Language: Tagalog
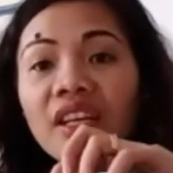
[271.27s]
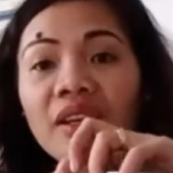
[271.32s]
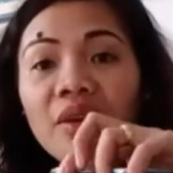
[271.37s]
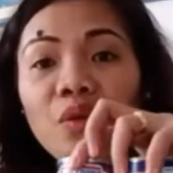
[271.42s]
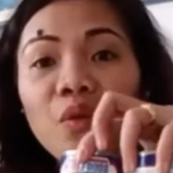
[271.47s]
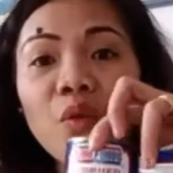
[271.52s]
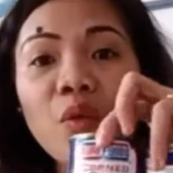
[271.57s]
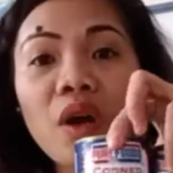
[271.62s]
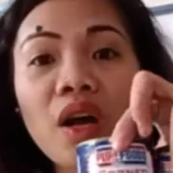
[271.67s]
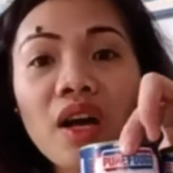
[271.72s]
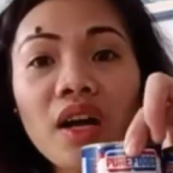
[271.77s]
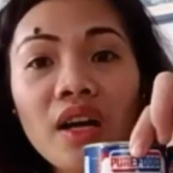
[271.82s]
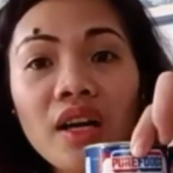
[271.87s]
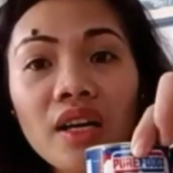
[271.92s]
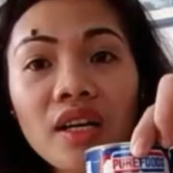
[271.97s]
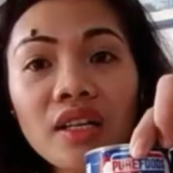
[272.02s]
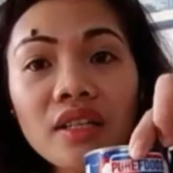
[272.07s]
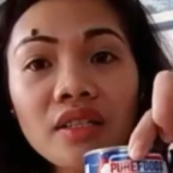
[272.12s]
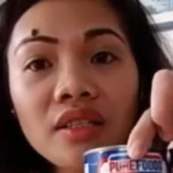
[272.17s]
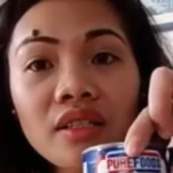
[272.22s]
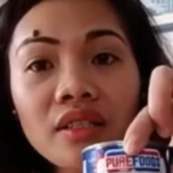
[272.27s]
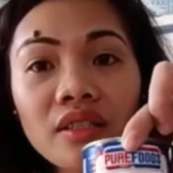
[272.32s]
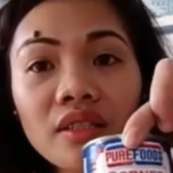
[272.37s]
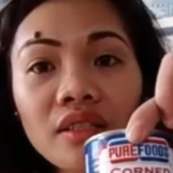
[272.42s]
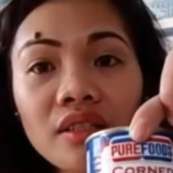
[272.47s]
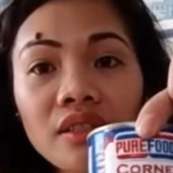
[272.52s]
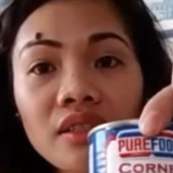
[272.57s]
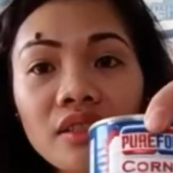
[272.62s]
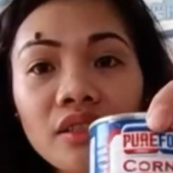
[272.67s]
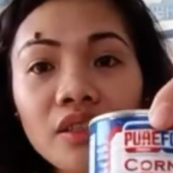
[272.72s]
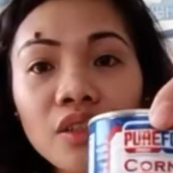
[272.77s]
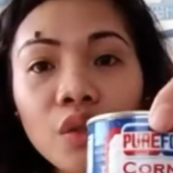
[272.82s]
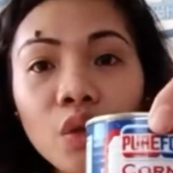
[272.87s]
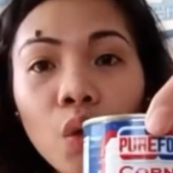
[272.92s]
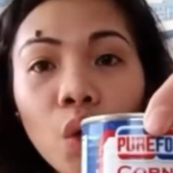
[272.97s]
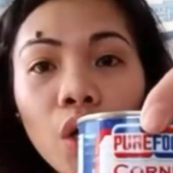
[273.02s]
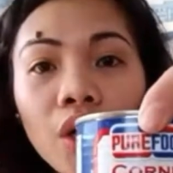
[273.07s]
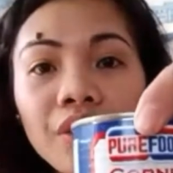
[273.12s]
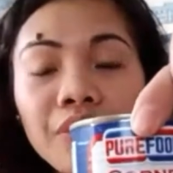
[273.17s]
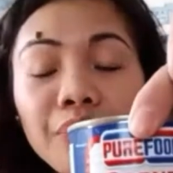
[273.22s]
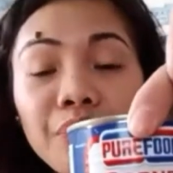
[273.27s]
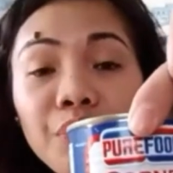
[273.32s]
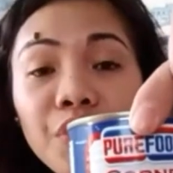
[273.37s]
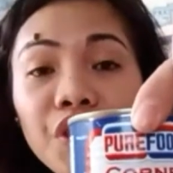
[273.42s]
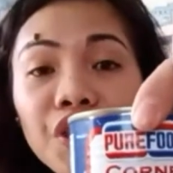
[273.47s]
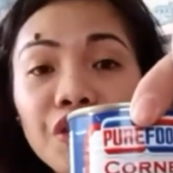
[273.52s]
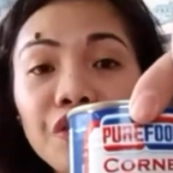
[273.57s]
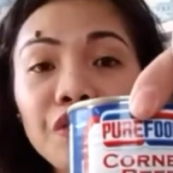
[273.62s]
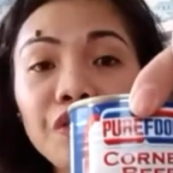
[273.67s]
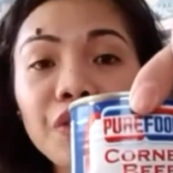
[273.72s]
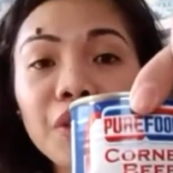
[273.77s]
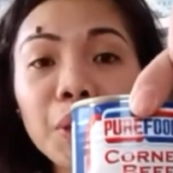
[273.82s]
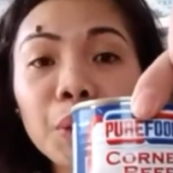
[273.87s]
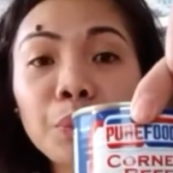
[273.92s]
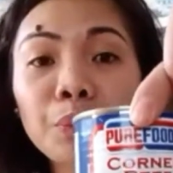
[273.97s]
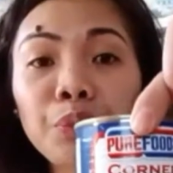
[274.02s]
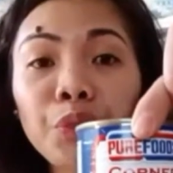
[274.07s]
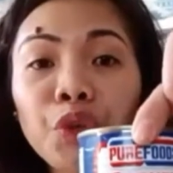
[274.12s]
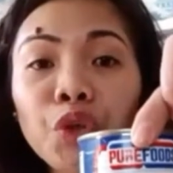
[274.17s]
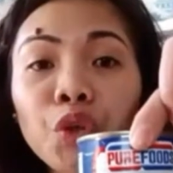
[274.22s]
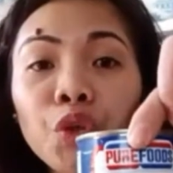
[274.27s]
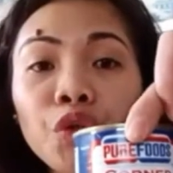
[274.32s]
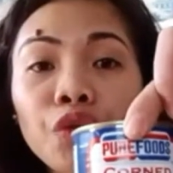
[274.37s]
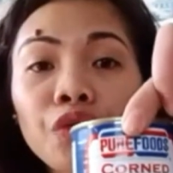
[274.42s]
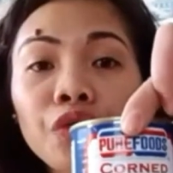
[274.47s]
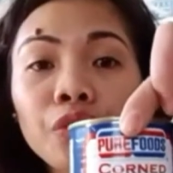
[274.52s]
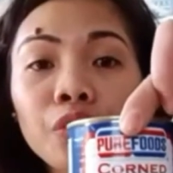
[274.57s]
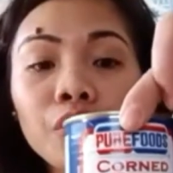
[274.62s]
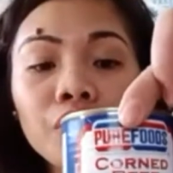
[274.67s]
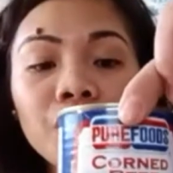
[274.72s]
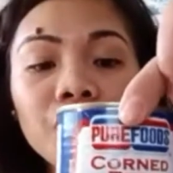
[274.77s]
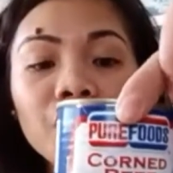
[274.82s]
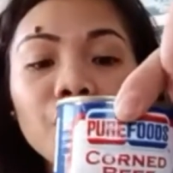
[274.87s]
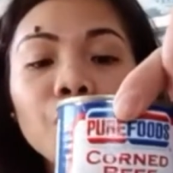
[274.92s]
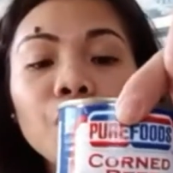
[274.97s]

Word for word: dalawang corned beef ng Pure Foods.